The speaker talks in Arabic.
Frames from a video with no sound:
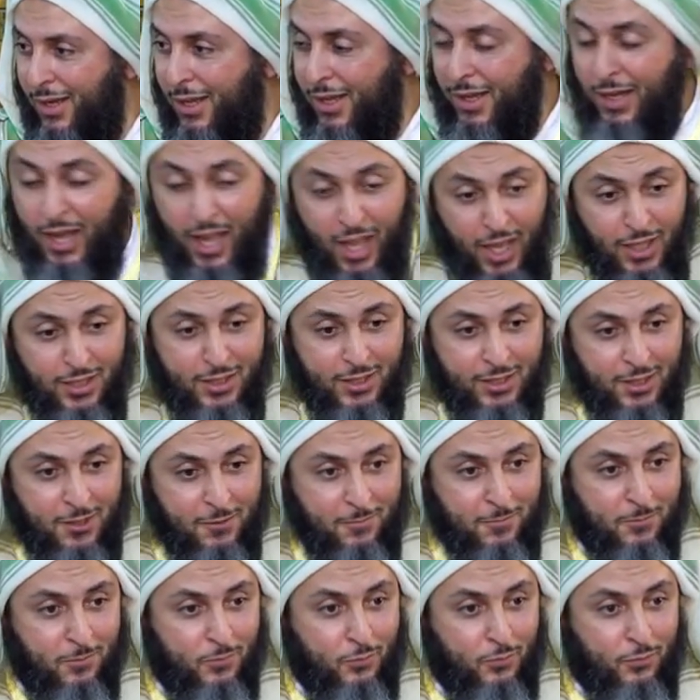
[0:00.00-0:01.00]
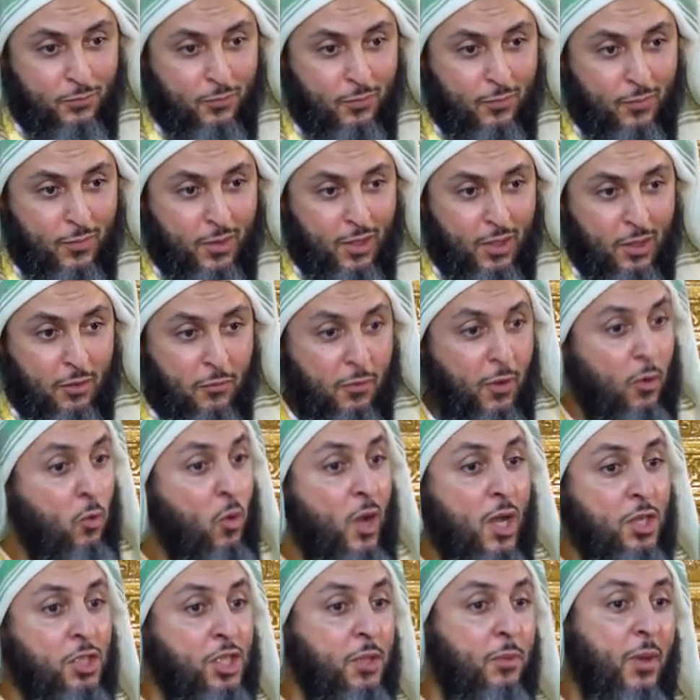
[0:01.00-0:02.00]
الحج
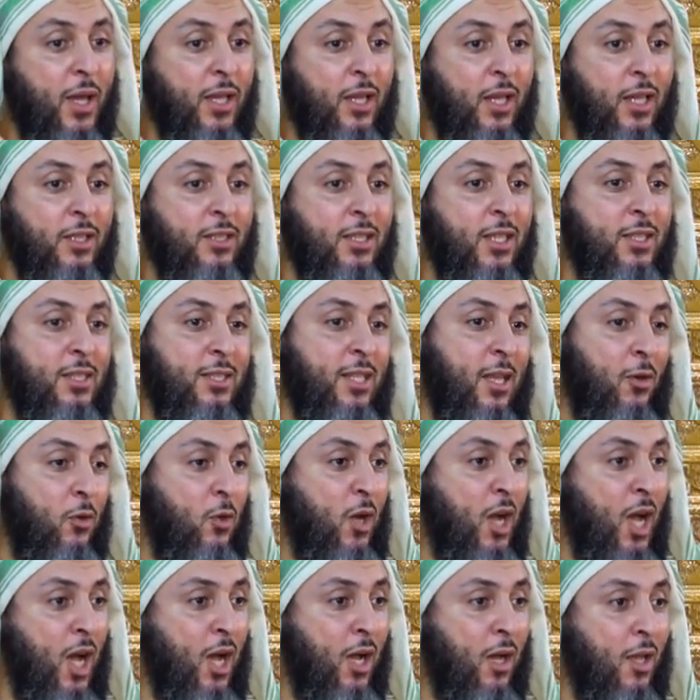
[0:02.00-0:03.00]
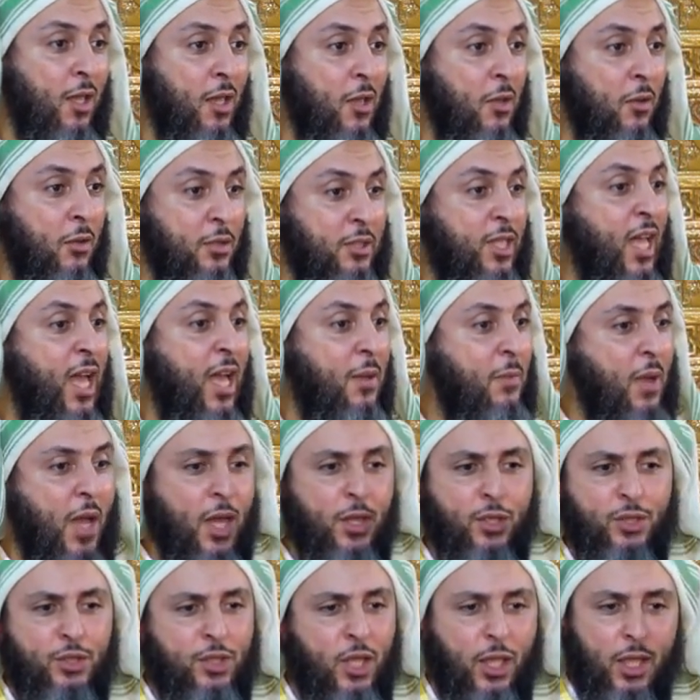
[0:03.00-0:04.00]
فالواجبات التي يصنعها صام
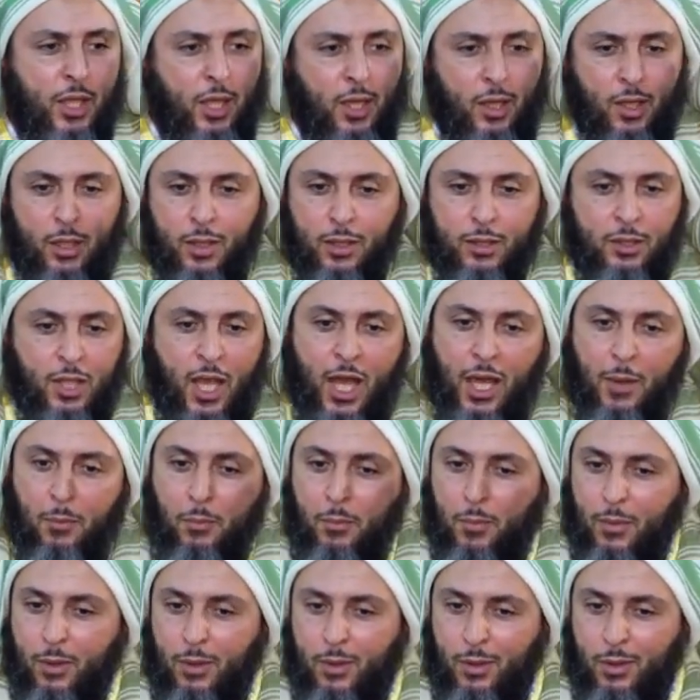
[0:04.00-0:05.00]
هذا الصغير صام